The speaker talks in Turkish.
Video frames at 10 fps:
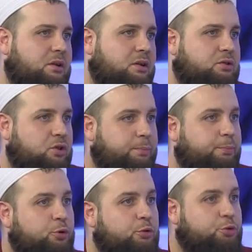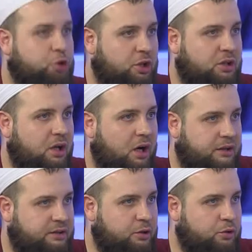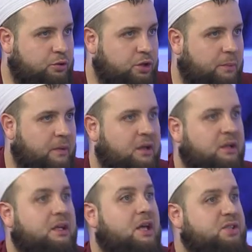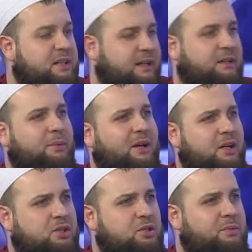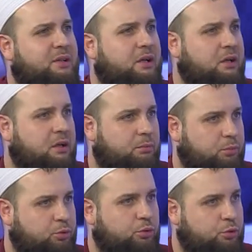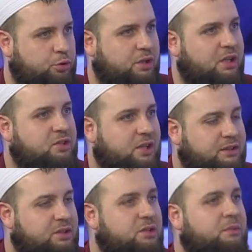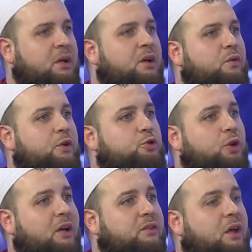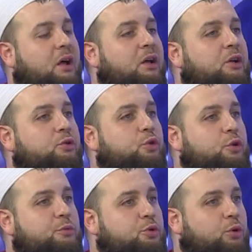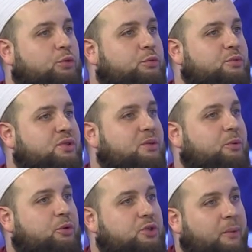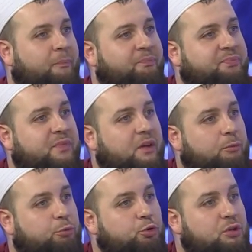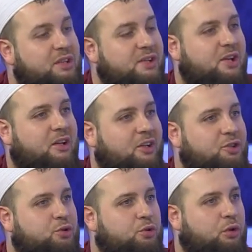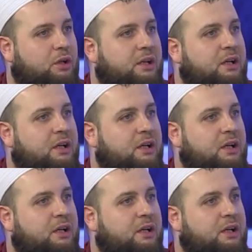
Tıp evet. bunu bu şekilde aktarıyor hocam. Evet. Geçenlerde bir araştırmada bunu üzerine çalıştım ve şu anda görmüş olduğunuz gibi hocam bunu yasallaştırıyorlar.